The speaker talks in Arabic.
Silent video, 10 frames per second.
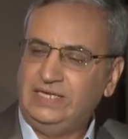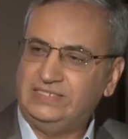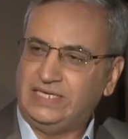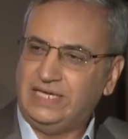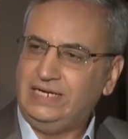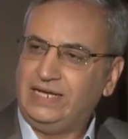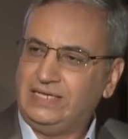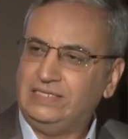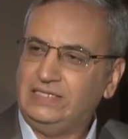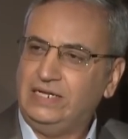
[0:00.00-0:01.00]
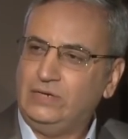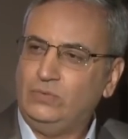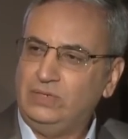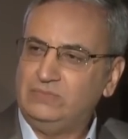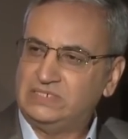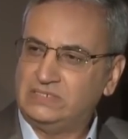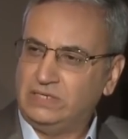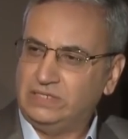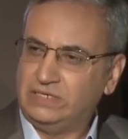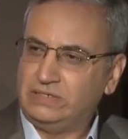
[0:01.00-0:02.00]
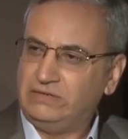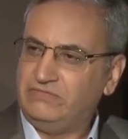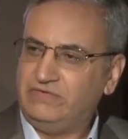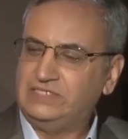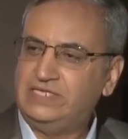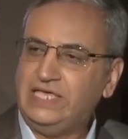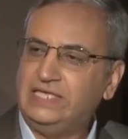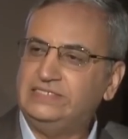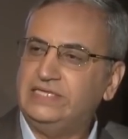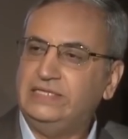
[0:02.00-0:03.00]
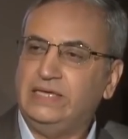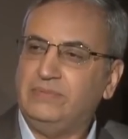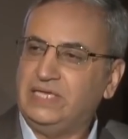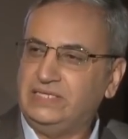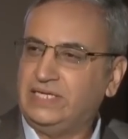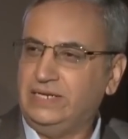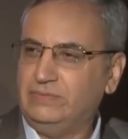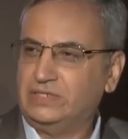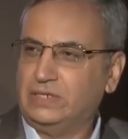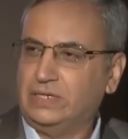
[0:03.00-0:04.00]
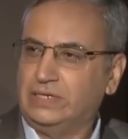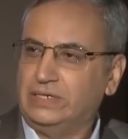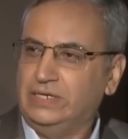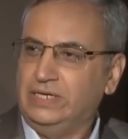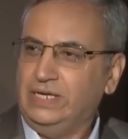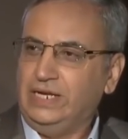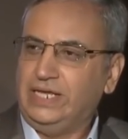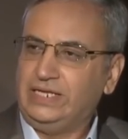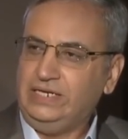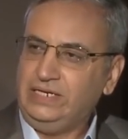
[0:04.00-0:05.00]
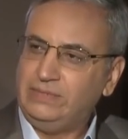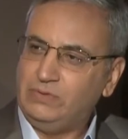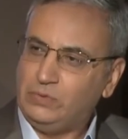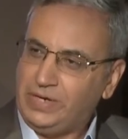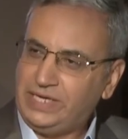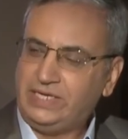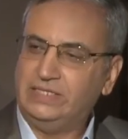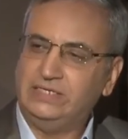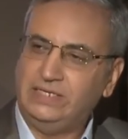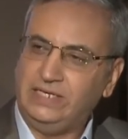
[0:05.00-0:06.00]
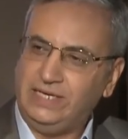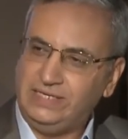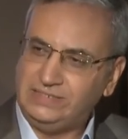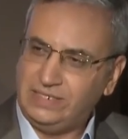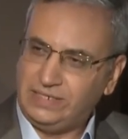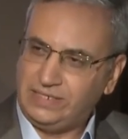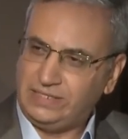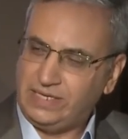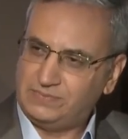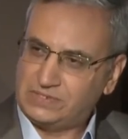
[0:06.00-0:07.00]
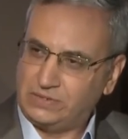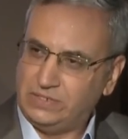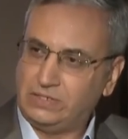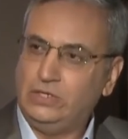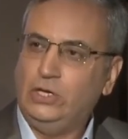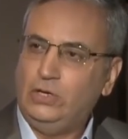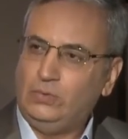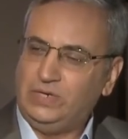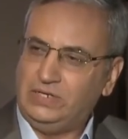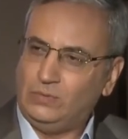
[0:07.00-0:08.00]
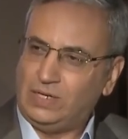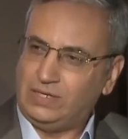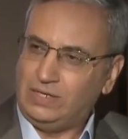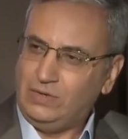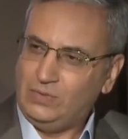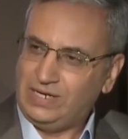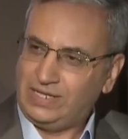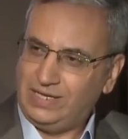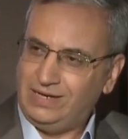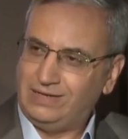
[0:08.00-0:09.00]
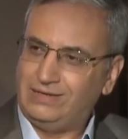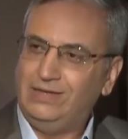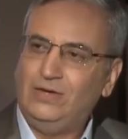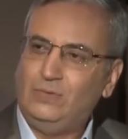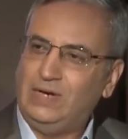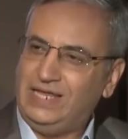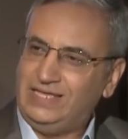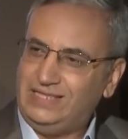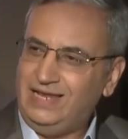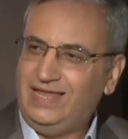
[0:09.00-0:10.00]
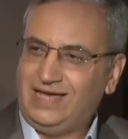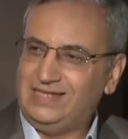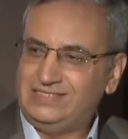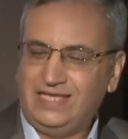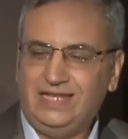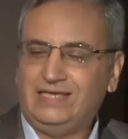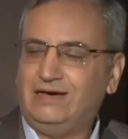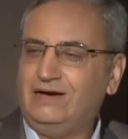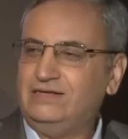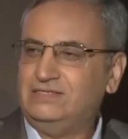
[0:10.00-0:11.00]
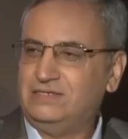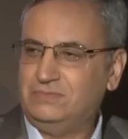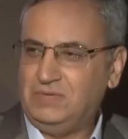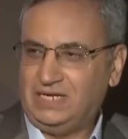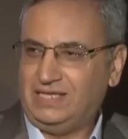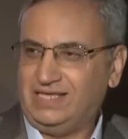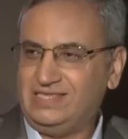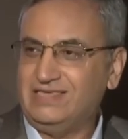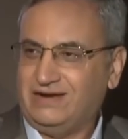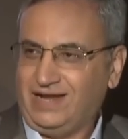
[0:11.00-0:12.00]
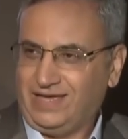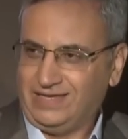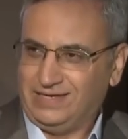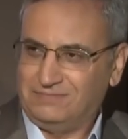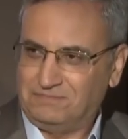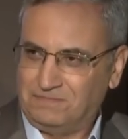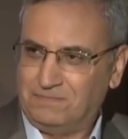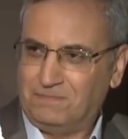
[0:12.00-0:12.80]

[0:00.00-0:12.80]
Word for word: إذا كان العدد الأول مش صادق فازاي هنصدق بقيه كلمه الله لكن احنا بنؤكد ان هذا الكتاب صادق وانه الله هو الخالق والادله على ذلك اكثر من كثيره الحقيقه